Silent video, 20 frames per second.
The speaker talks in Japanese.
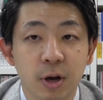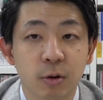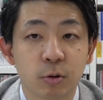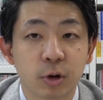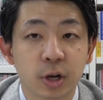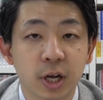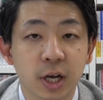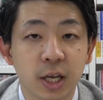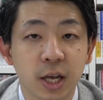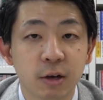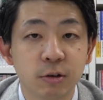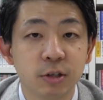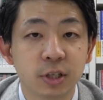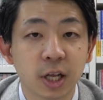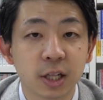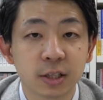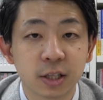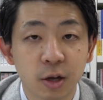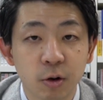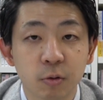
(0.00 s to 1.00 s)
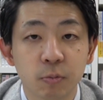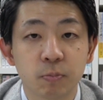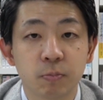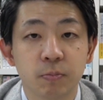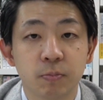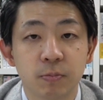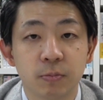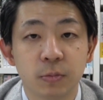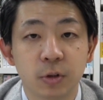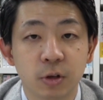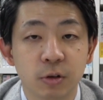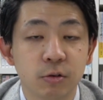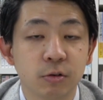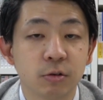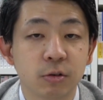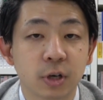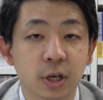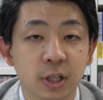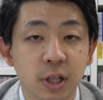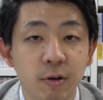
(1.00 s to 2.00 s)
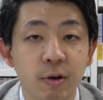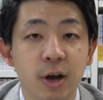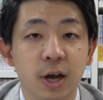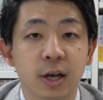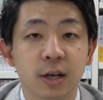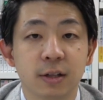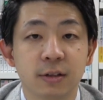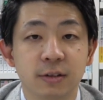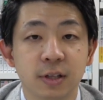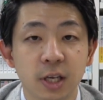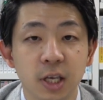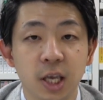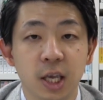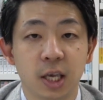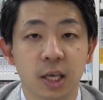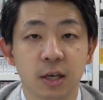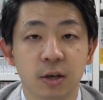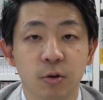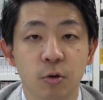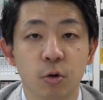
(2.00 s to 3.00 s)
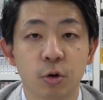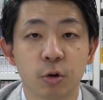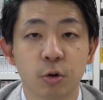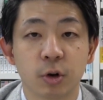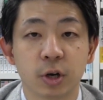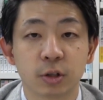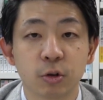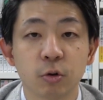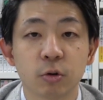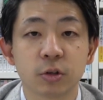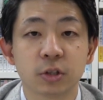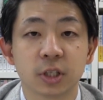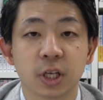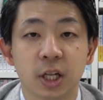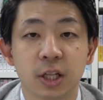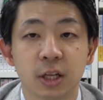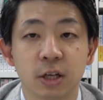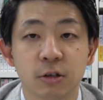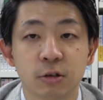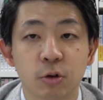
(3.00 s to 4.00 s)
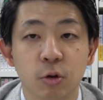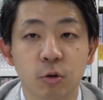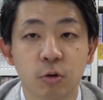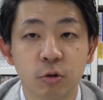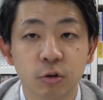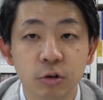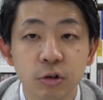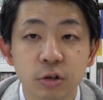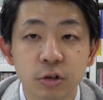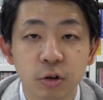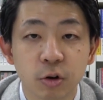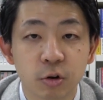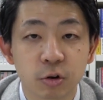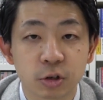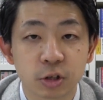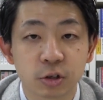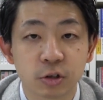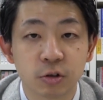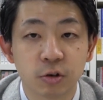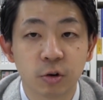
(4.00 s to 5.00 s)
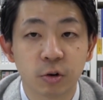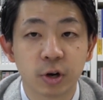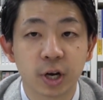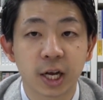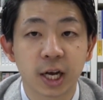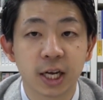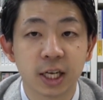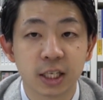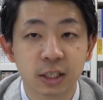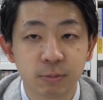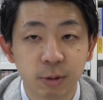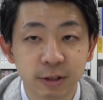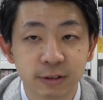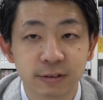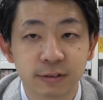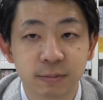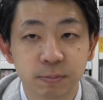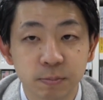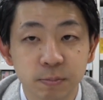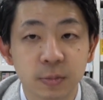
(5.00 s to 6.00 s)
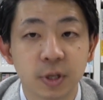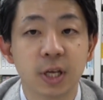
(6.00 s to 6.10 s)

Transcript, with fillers: これが役に立ったよっていう方は、ぜひ高評価とチャンネル登録よろしくお願いします。